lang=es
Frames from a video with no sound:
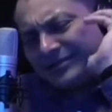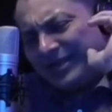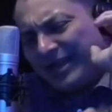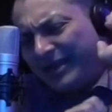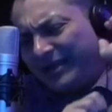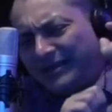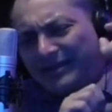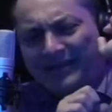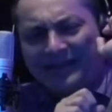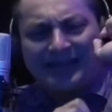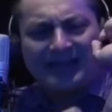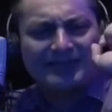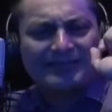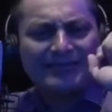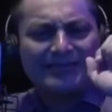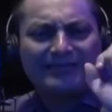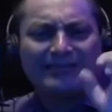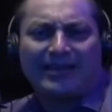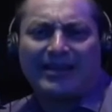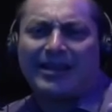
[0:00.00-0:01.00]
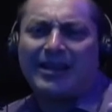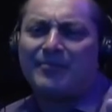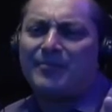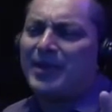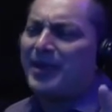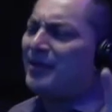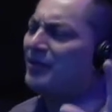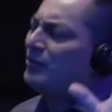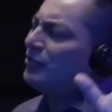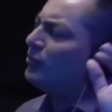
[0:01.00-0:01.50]
Las técnicas de
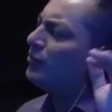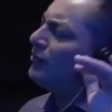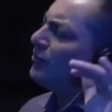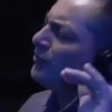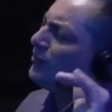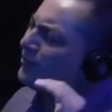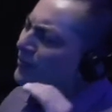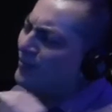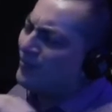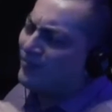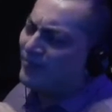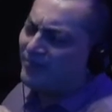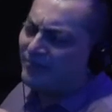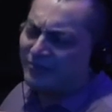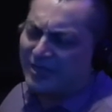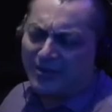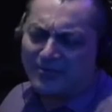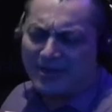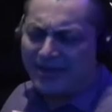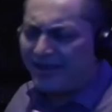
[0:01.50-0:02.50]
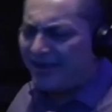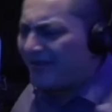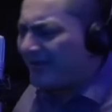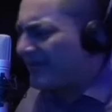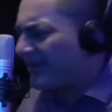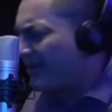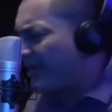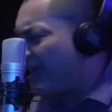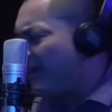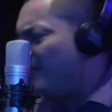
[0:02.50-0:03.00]
entrenamiento, está
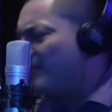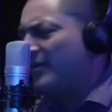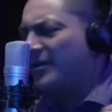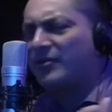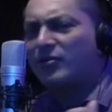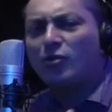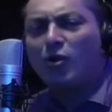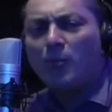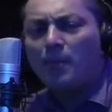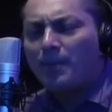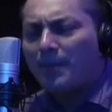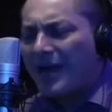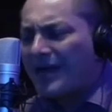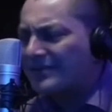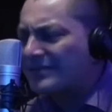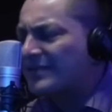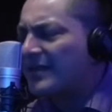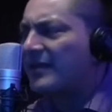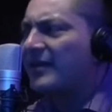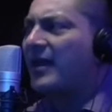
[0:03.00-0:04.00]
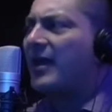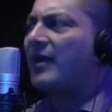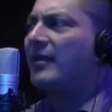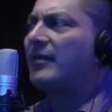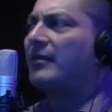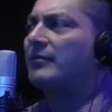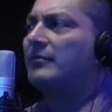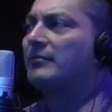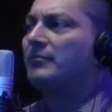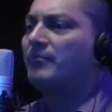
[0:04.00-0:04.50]
bien que cambien, no pasa
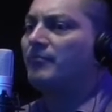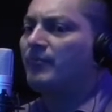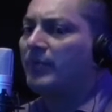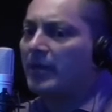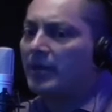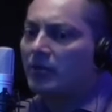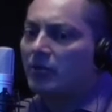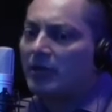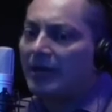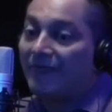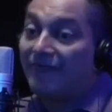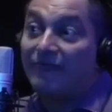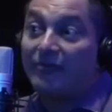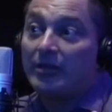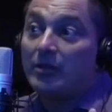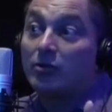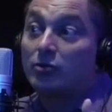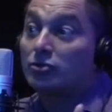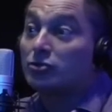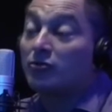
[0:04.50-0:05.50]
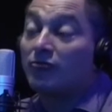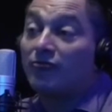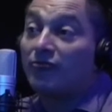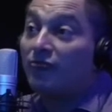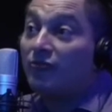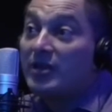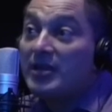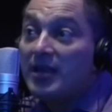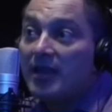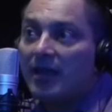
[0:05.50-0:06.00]
nada, pero la,
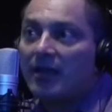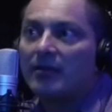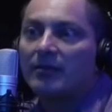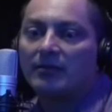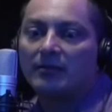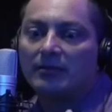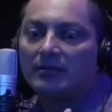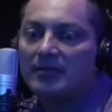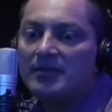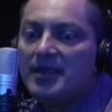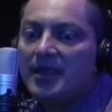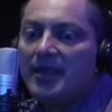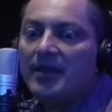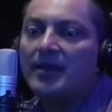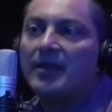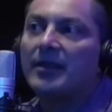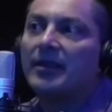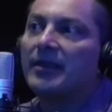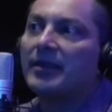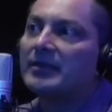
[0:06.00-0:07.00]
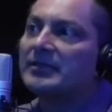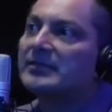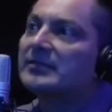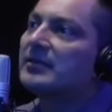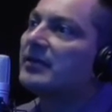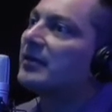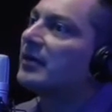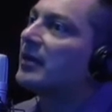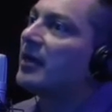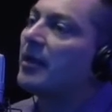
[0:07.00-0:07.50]
filosofía, tiene que
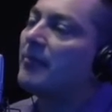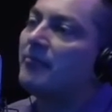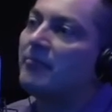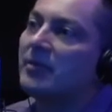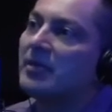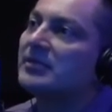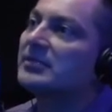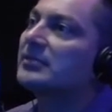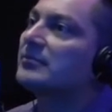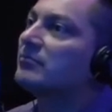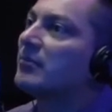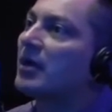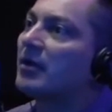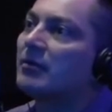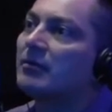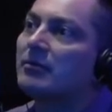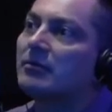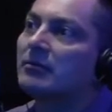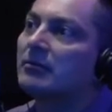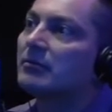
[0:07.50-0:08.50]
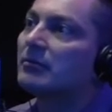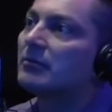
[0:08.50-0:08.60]
ser... Tiene mucha razón en